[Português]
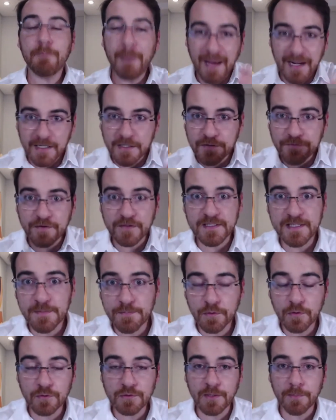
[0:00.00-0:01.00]
Para de
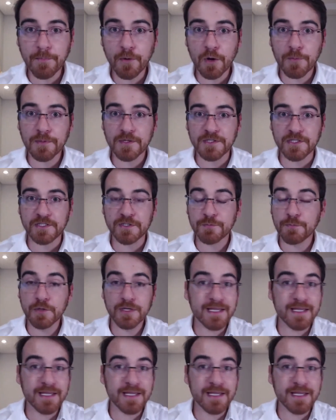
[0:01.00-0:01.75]
fazer por conta própria, gente.